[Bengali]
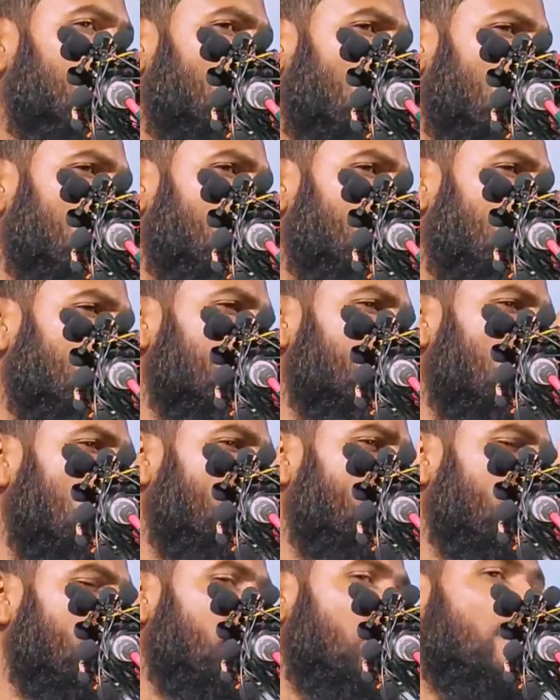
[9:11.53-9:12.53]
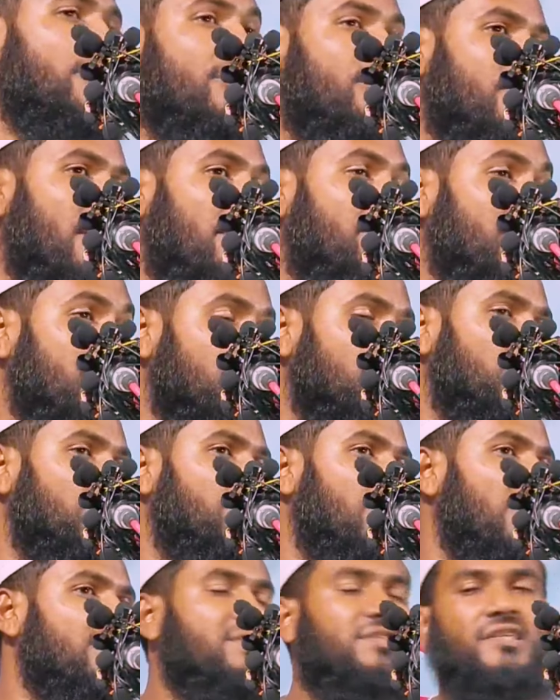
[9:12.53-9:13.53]
আর দশ বছর অপেক্ষা করুন আমি
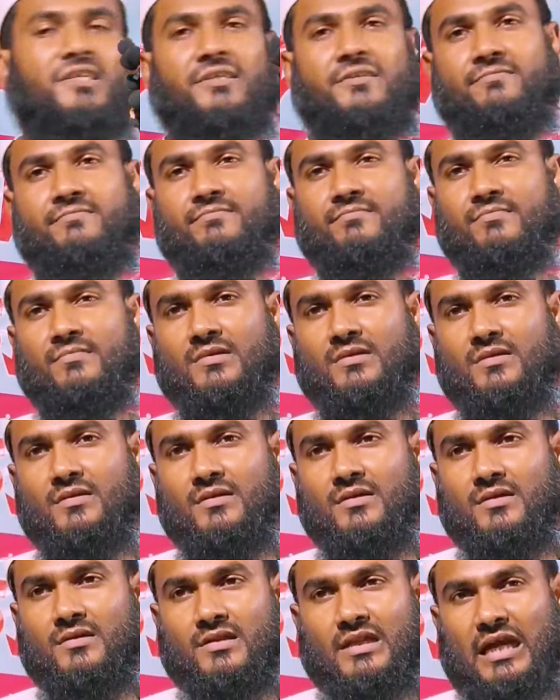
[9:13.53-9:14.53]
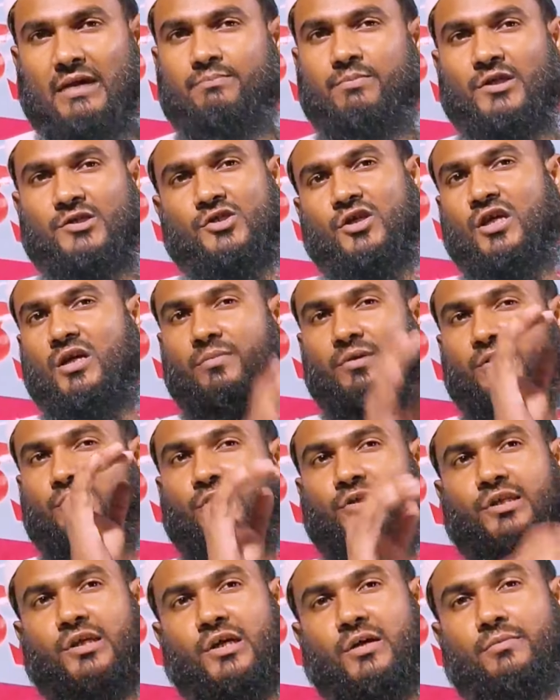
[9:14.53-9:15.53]
যদি বাঁচি তাহলে আপনার সঙ্গে
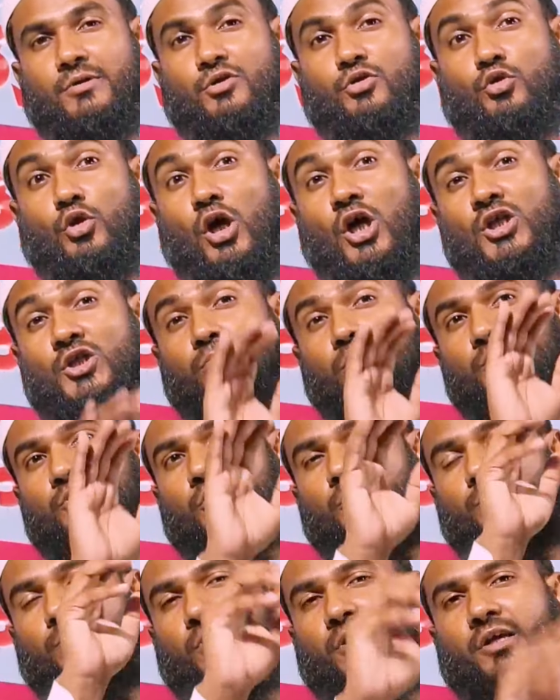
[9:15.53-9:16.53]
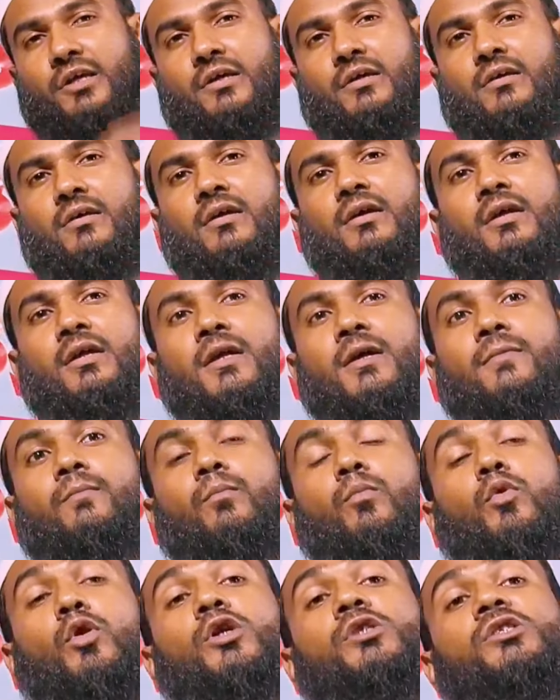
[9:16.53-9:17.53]
আমার কথা হবে দশ বছর পরে
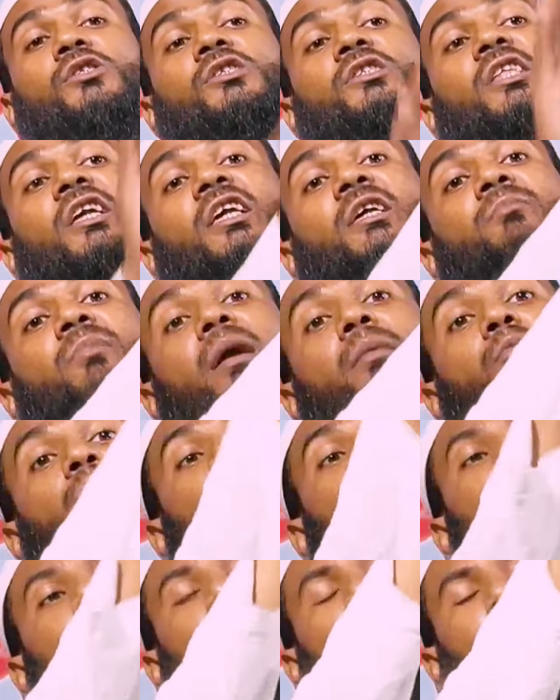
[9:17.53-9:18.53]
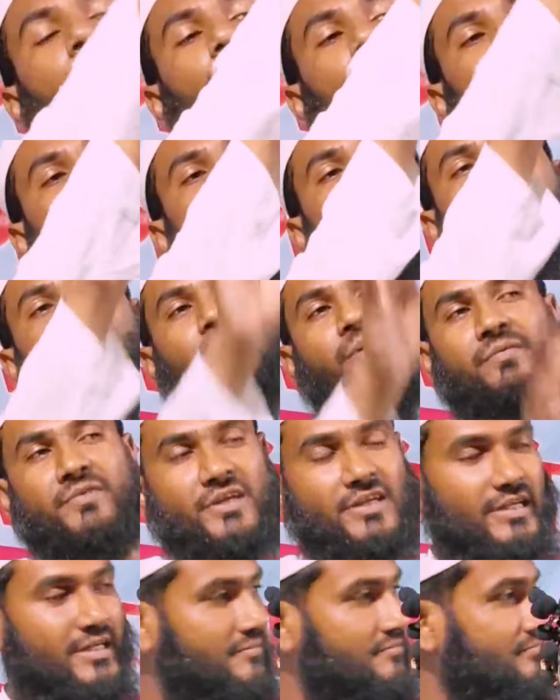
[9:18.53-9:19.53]
মসজিদে ইমামতি করার লোক খুঁজে
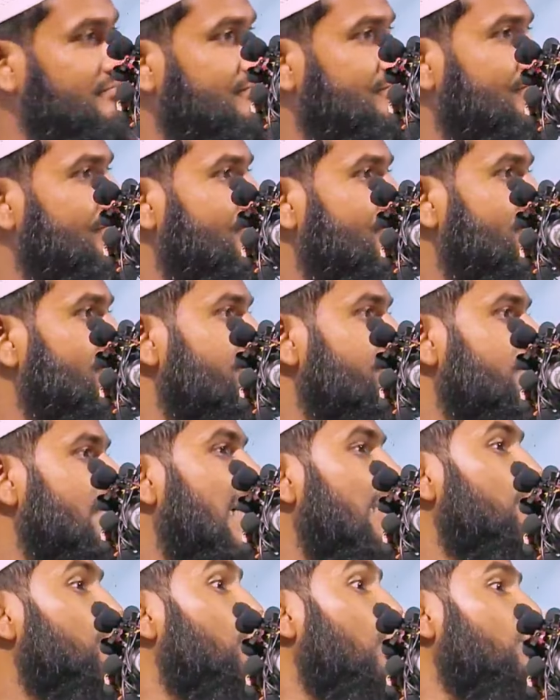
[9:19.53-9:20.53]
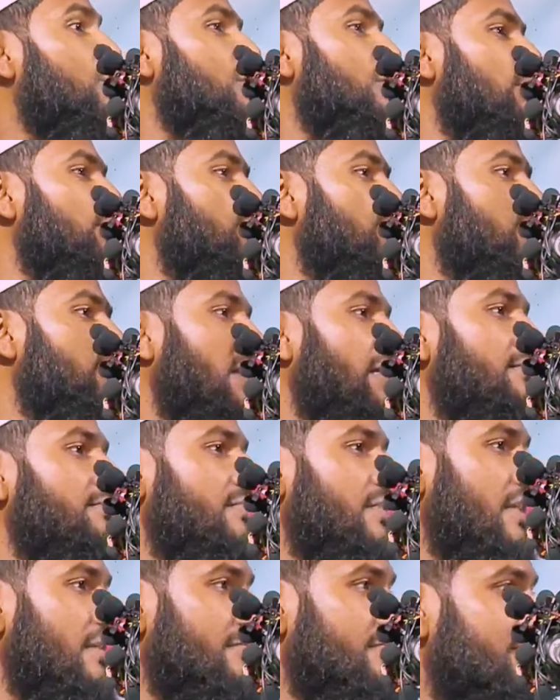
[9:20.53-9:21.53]
পাবেন না আর দশটা বছর
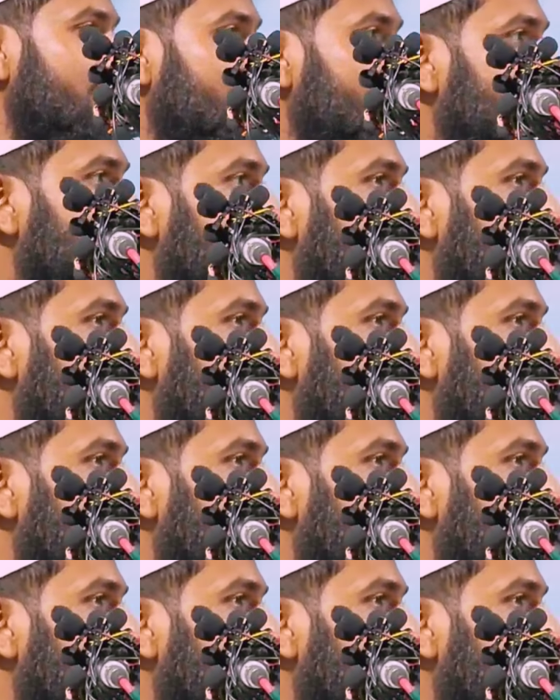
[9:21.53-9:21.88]
টাইম দেন